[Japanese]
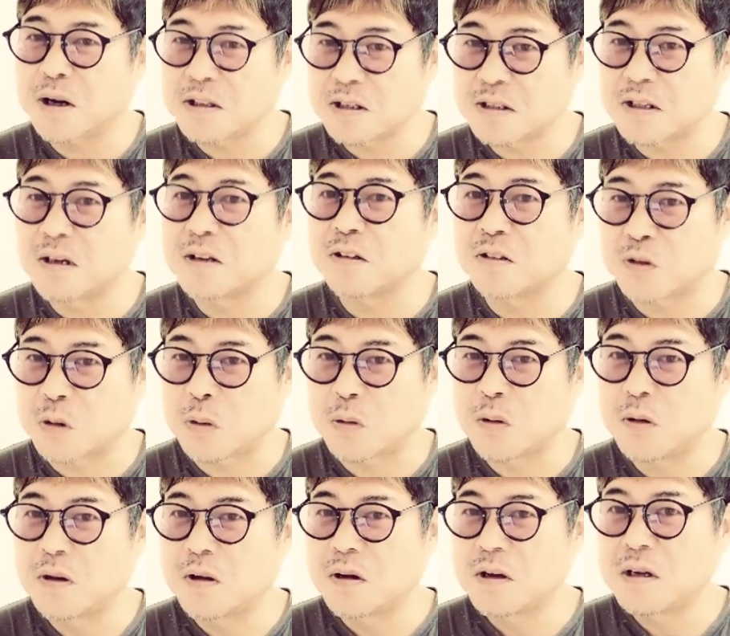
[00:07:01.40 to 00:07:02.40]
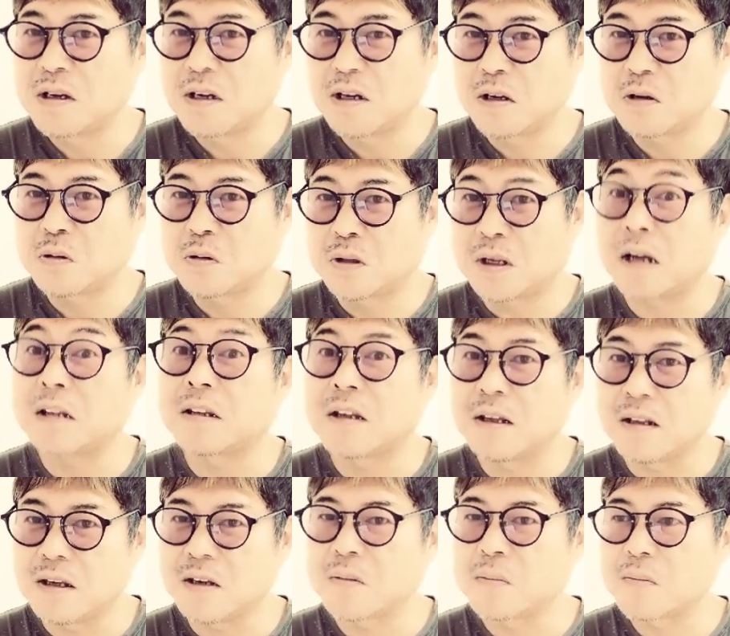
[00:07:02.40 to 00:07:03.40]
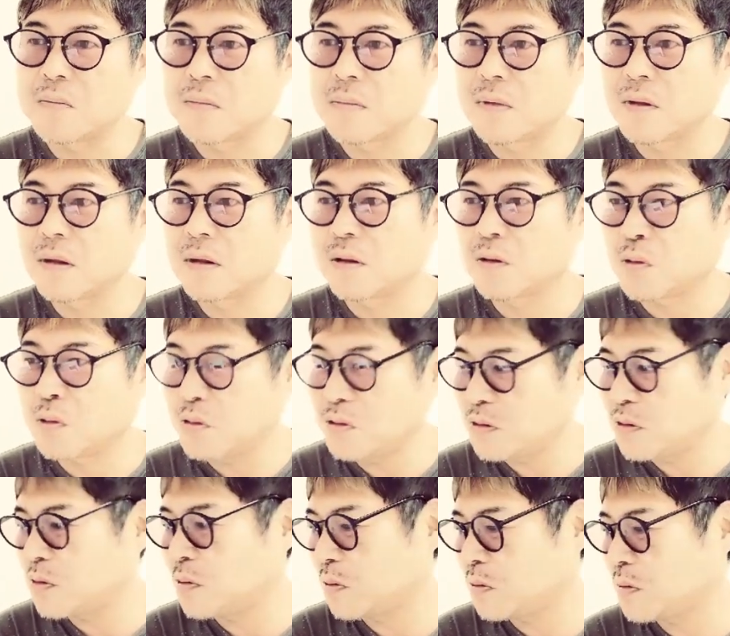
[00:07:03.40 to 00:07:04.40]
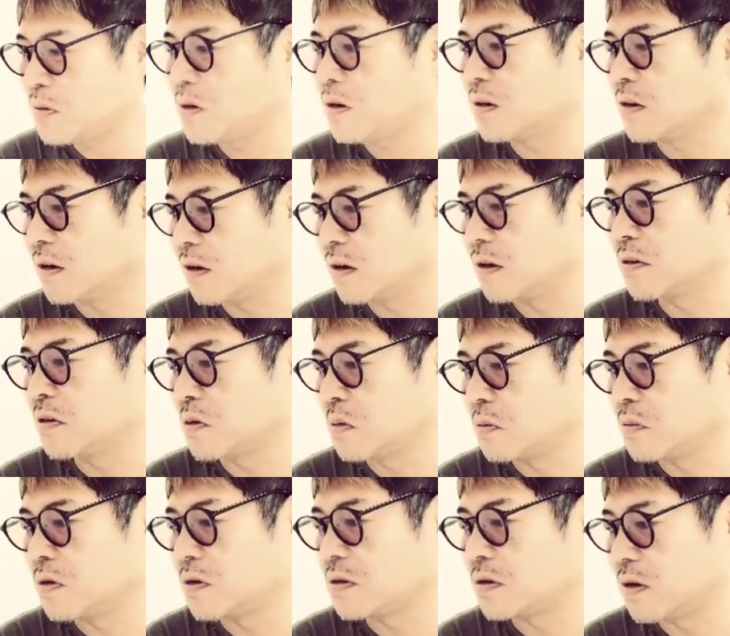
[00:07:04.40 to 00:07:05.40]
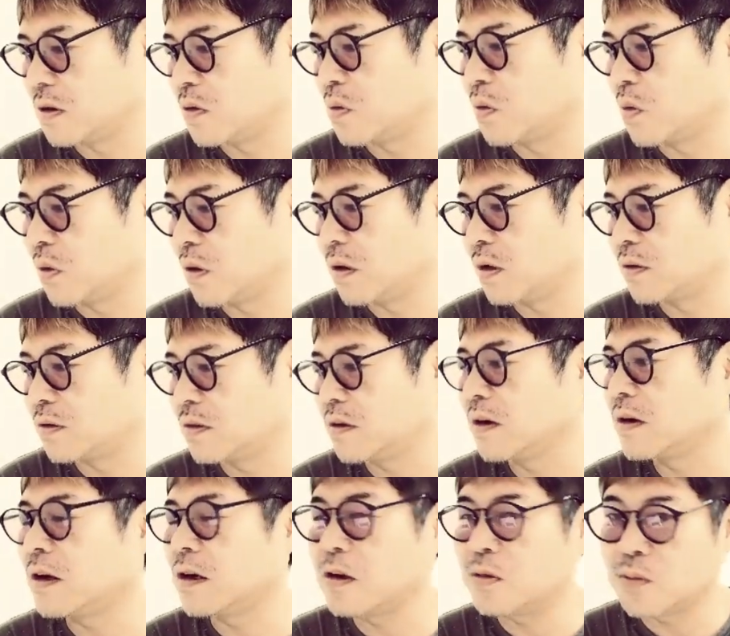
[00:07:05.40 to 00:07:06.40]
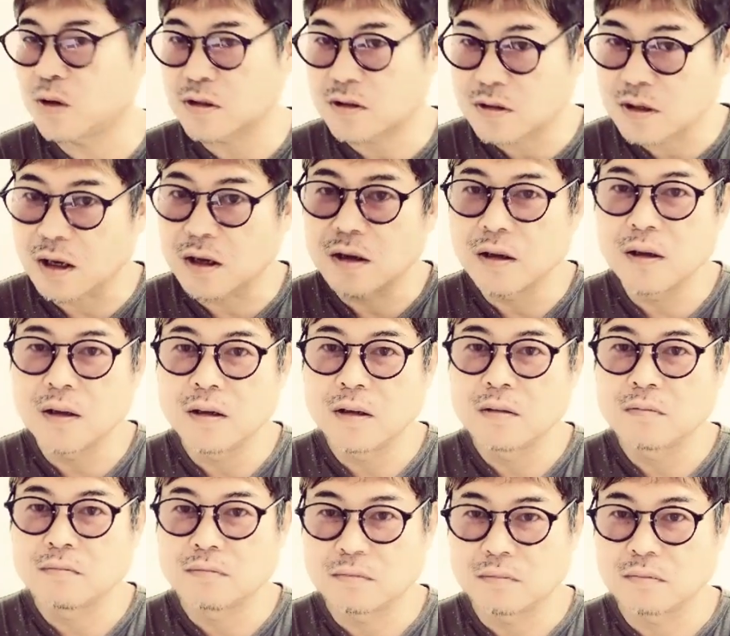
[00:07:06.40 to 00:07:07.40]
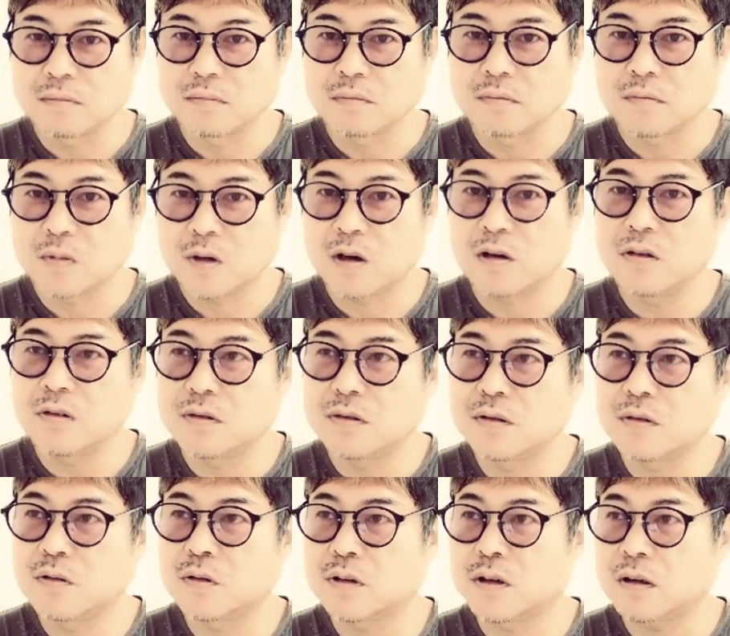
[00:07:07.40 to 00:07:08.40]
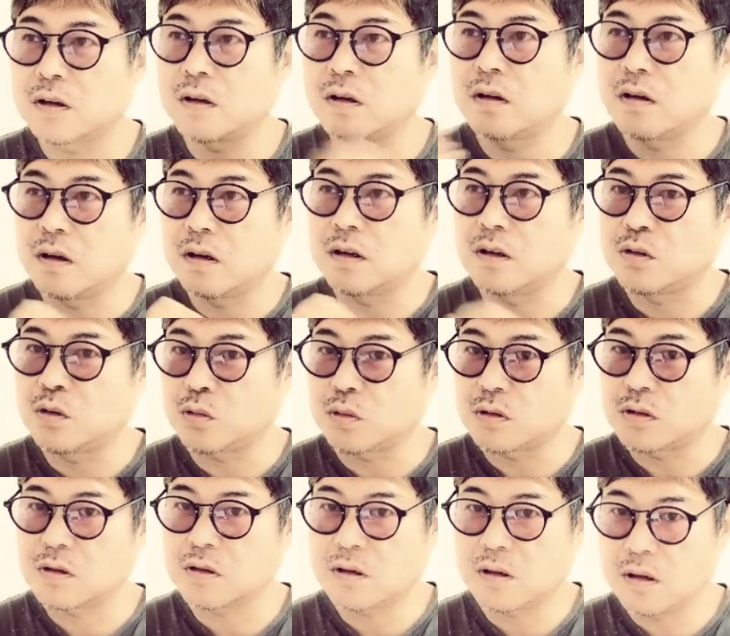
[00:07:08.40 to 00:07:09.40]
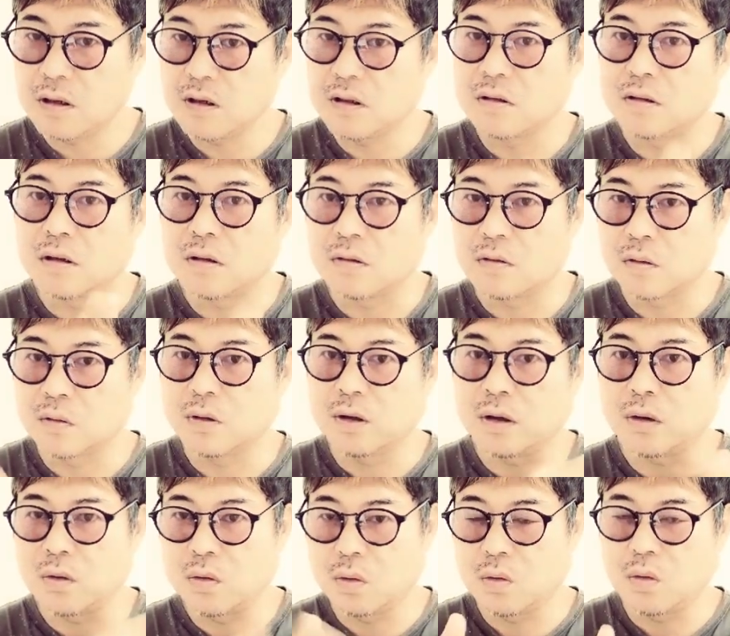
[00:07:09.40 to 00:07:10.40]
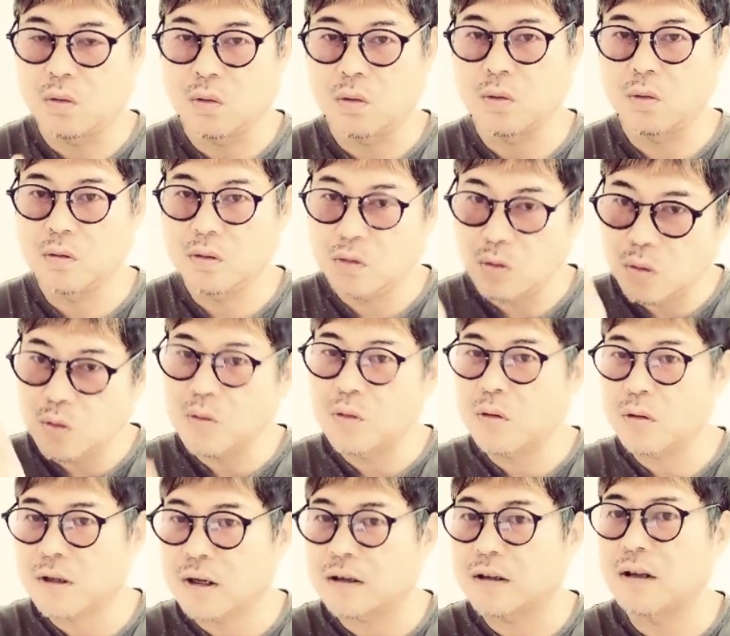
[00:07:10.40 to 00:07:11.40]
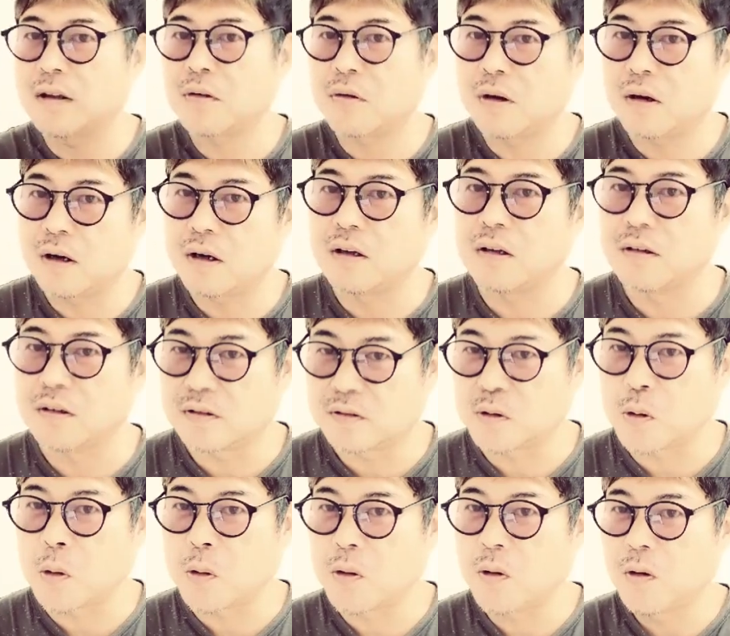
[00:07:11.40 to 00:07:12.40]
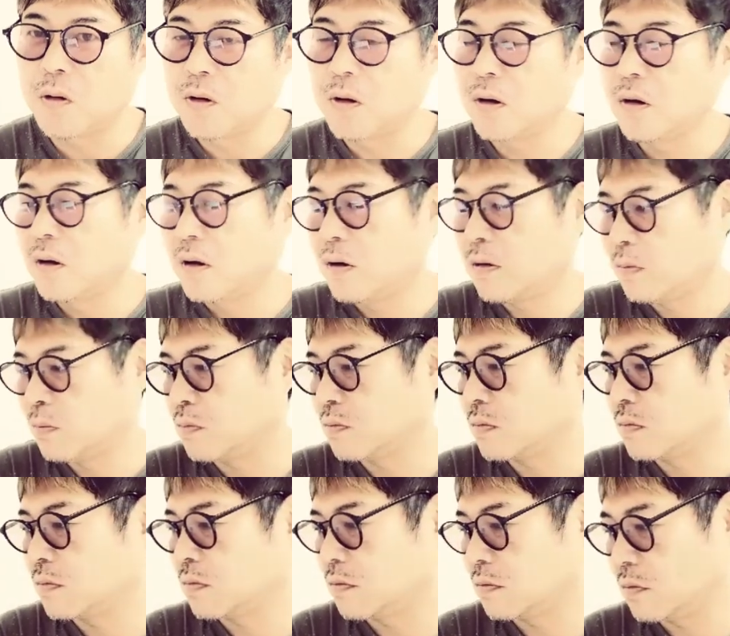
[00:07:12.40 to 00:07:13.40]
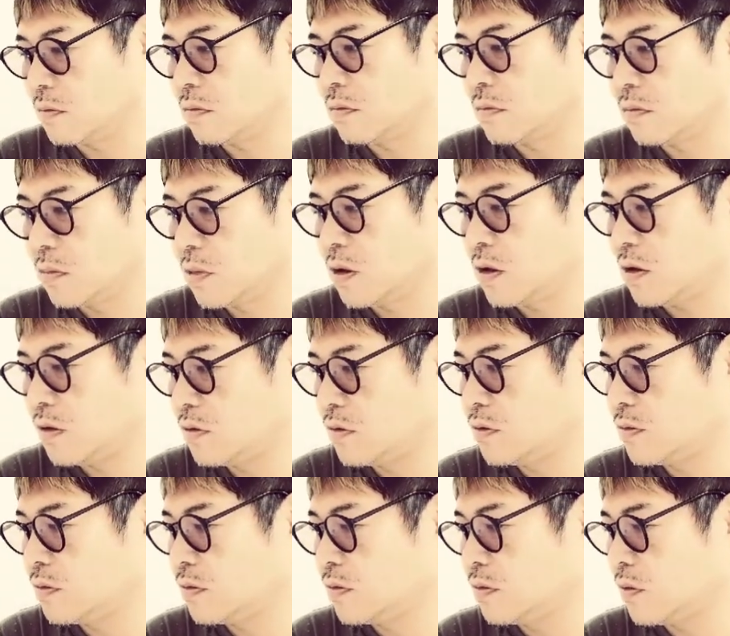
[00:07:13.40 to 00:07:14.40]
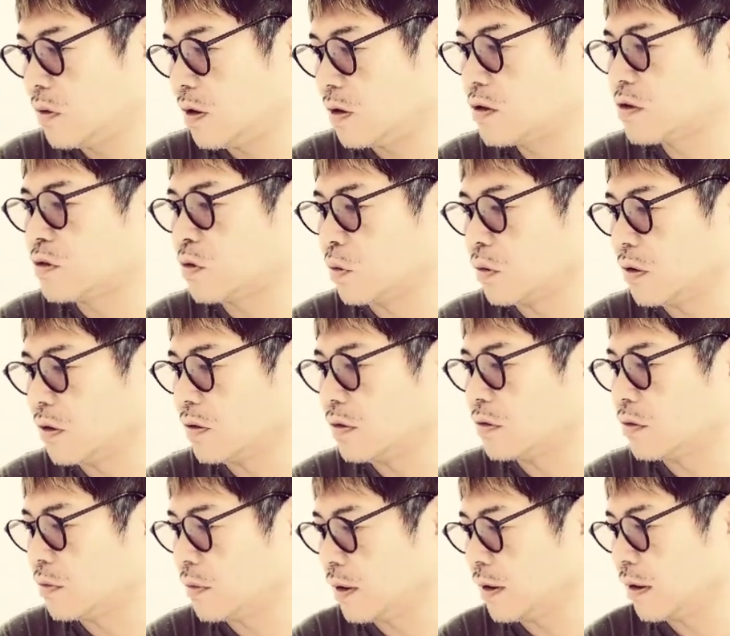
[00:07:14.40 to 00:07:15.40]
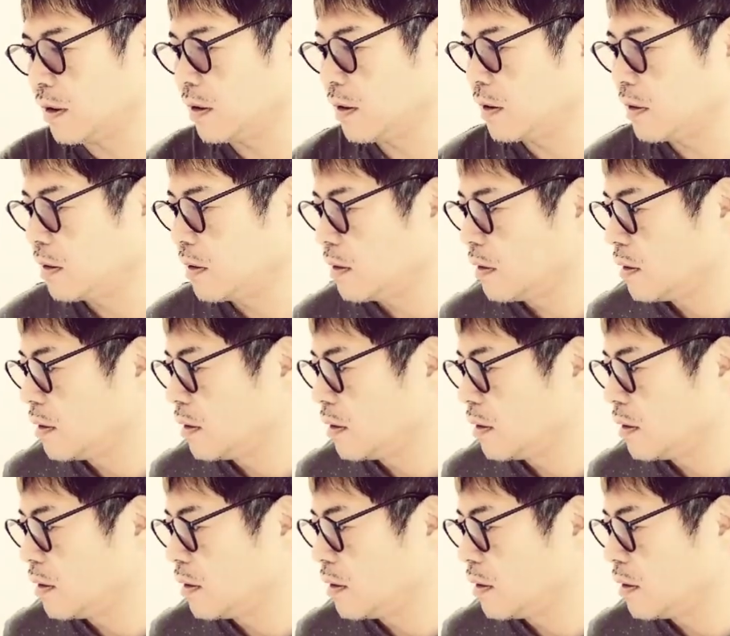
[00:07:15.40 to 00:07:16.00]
を感じたんですよ。あの、縦に。そういうことなんだなと思いましたね。これで繋がりました。うん。カンフーの戦いにちょっと近いんですよね。こう、日本の盾ではないんですよ。うん。カンフーのアクションなんですよね。